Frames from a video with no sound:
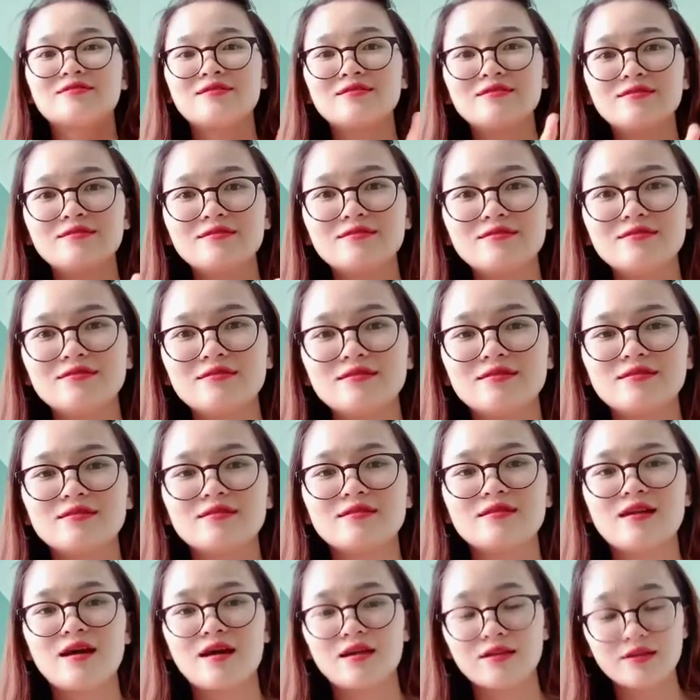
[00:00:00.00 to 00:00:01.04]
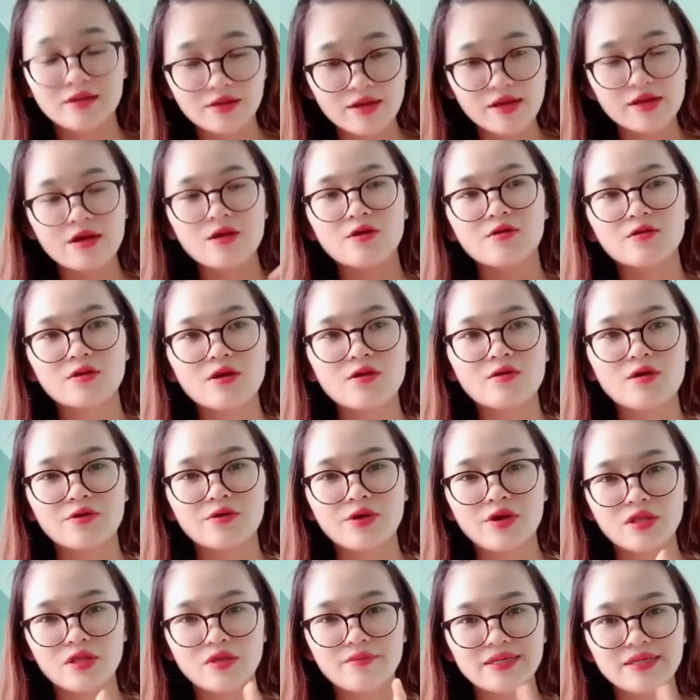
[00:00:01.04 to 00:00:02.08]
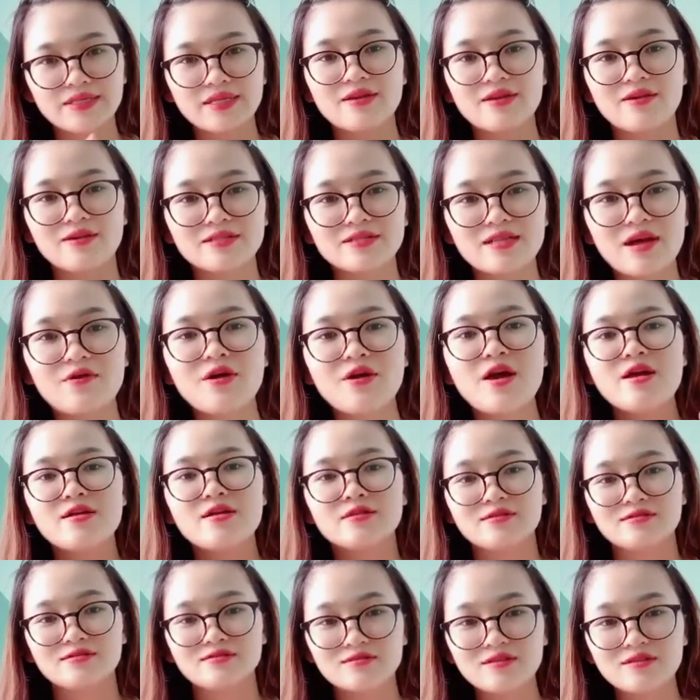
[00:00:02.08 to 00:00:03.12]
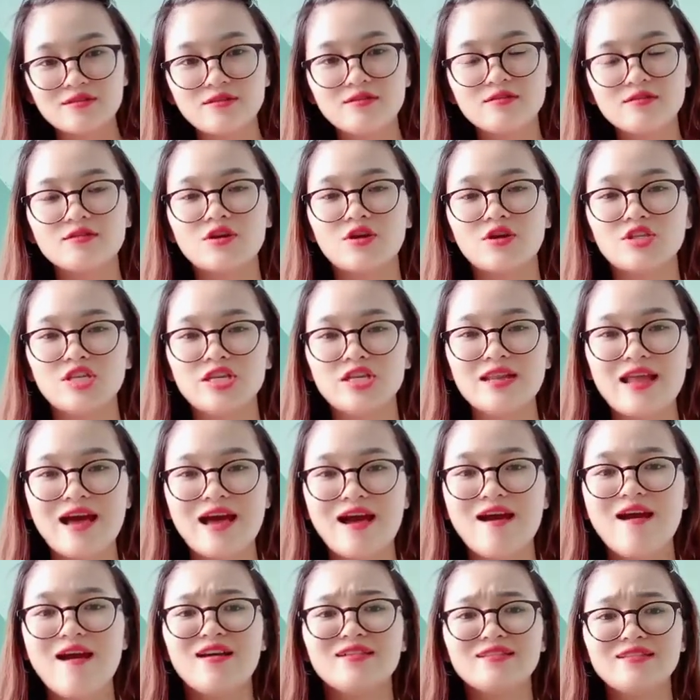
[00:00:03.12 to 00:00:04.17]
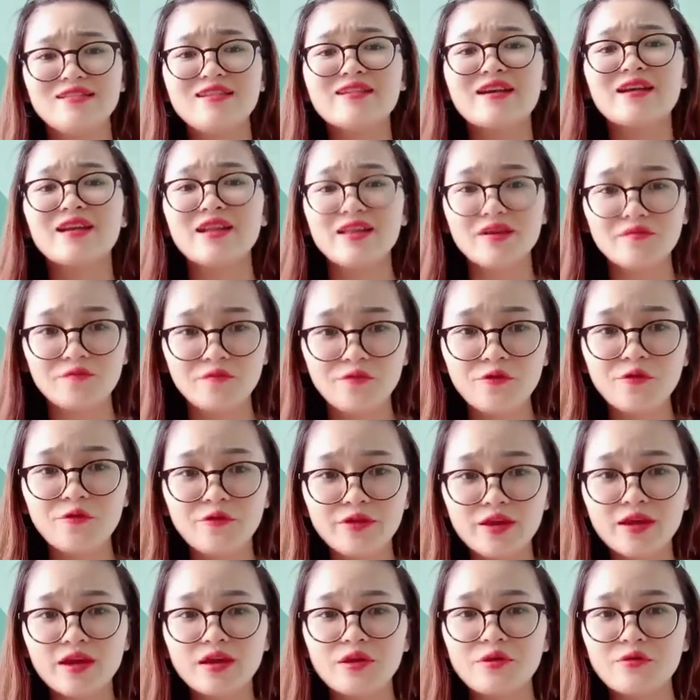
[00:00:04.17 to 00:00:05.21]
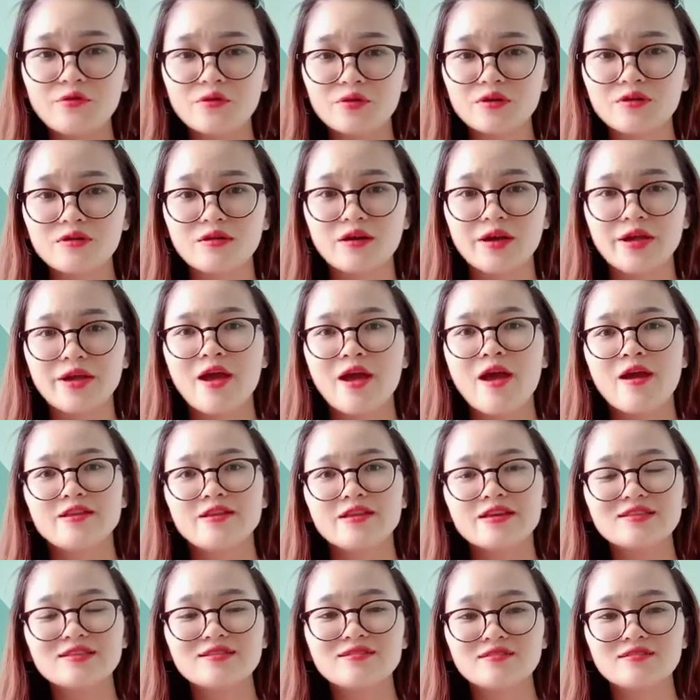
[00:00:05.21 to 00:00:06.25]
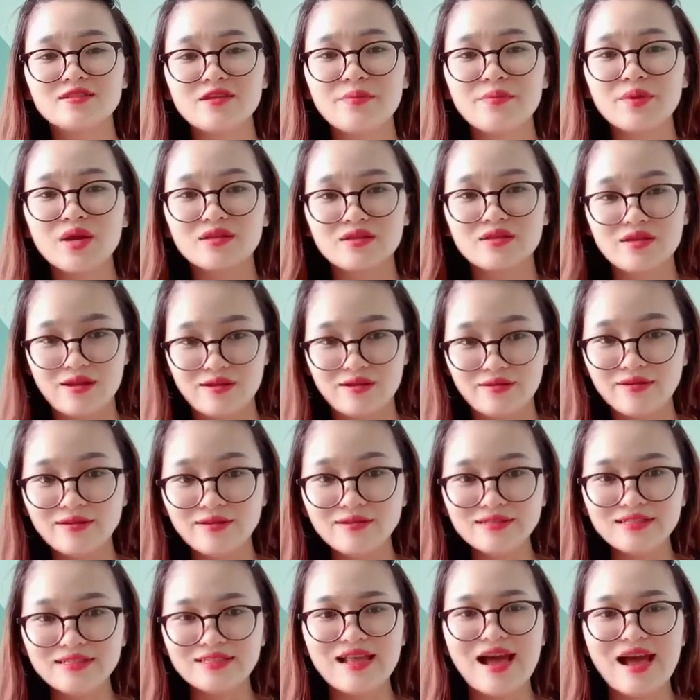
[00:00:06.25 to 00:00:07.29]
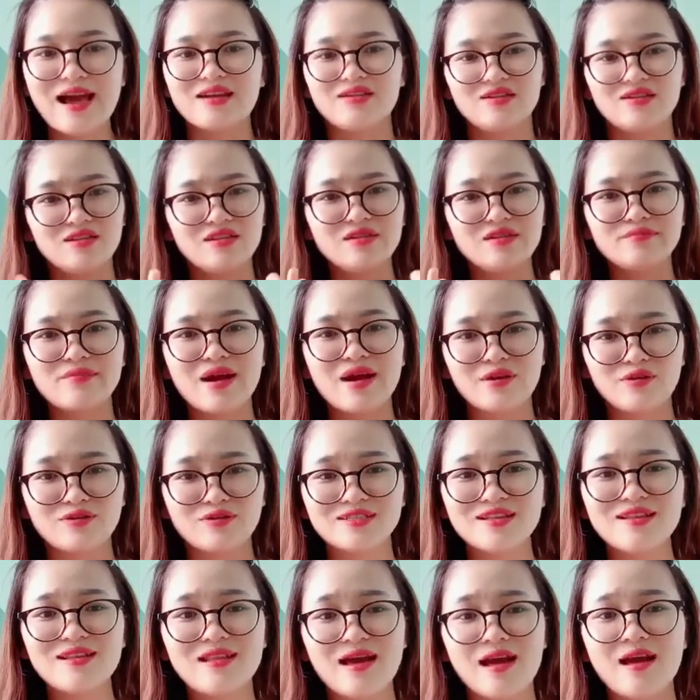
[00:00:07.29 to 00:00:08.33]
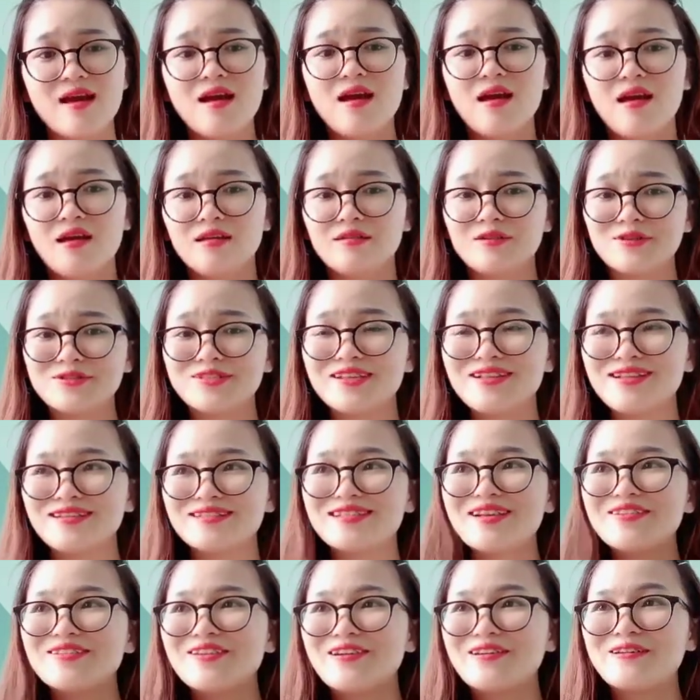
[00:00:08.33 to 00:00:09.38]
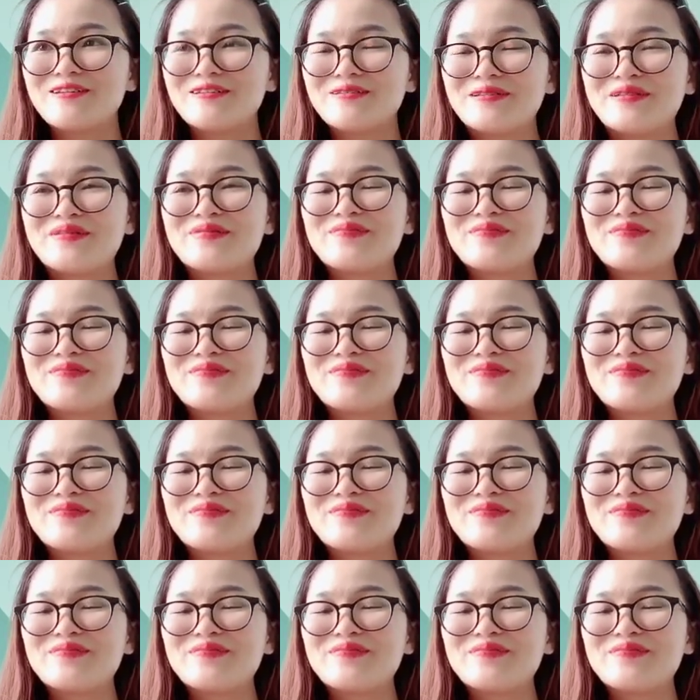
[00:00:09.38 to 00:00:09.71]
tư đó à, những cái khẩu, câu khẩu hiệu thì mình sẽ nói sau thứ tư đó chính là những cái niềm vui những cái nụ cười những cái sự tiếp cận thật là đơn giản nhưng mà nó rất là nó rất là sao nhỉ